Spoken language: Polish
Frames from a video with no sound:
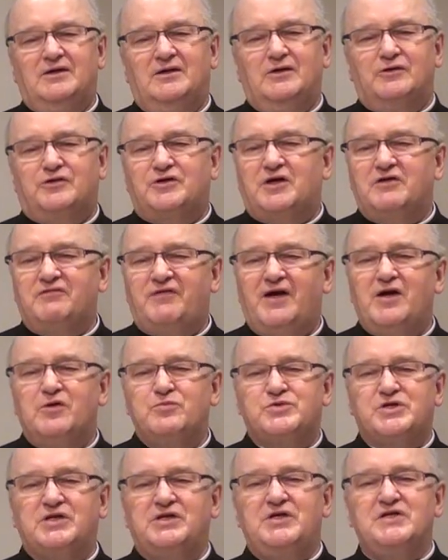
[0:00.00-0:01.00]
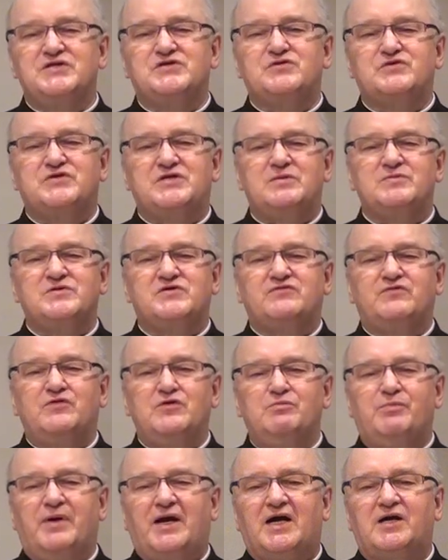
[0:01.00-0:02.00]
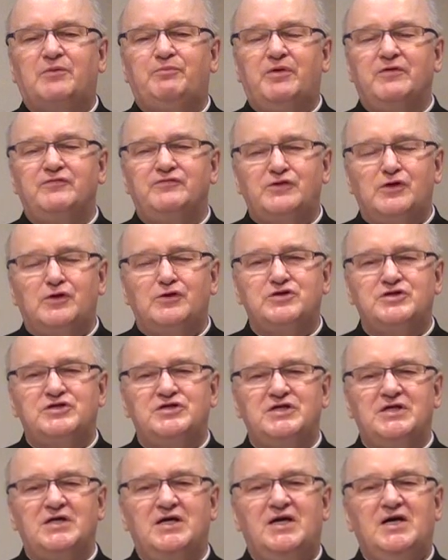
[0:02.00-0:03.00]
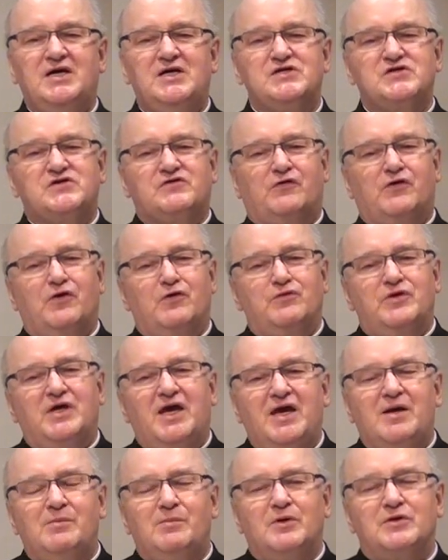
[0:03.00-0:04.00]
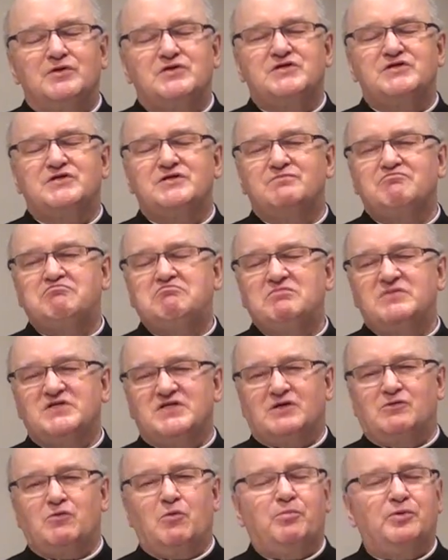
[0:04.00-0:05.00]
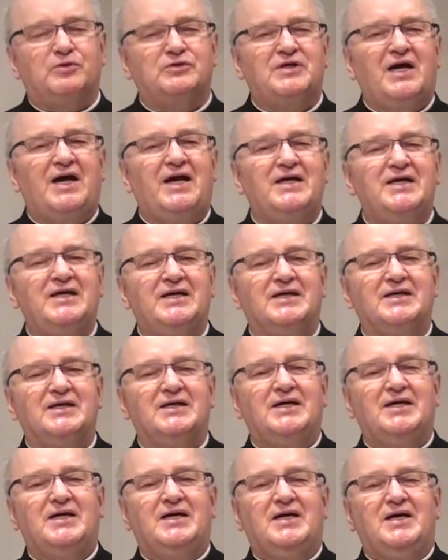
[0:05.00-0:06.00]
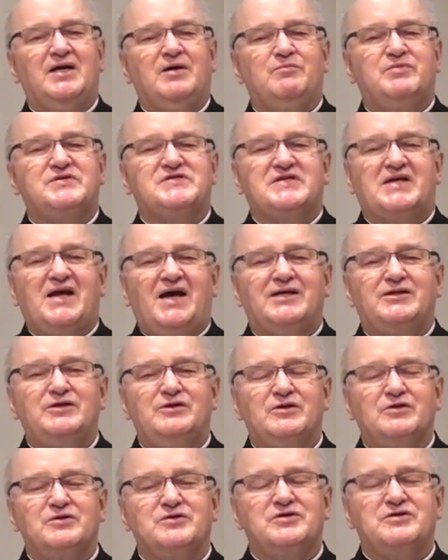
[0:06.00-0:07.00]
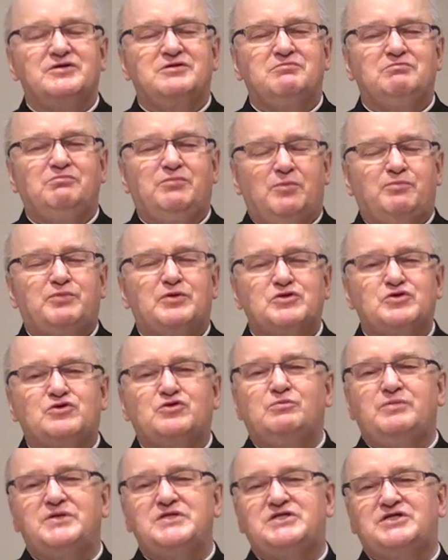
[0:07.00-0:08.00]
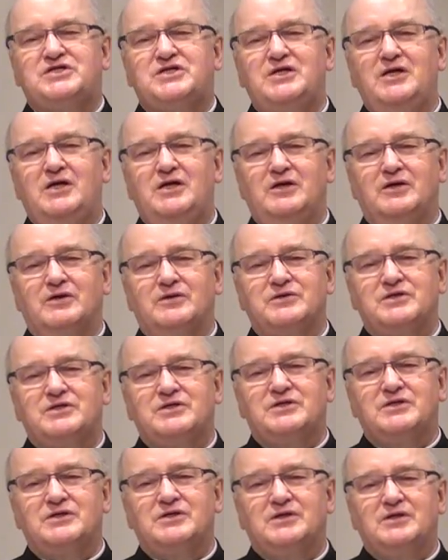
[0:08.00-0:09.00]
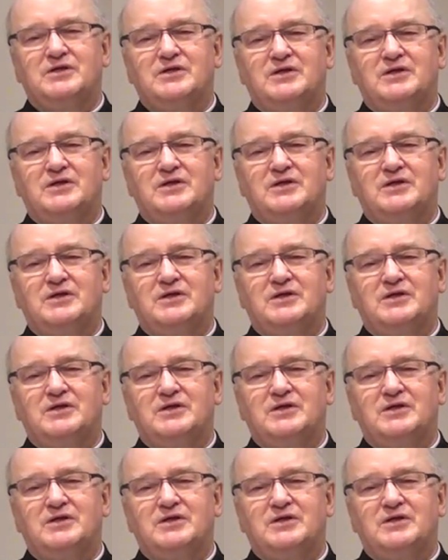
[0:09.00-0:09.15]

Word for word: odkrywają przed Jezusem swój brak pewności, swoją niemoc, zakłopotanie, bezradność, po prostu bezsilność.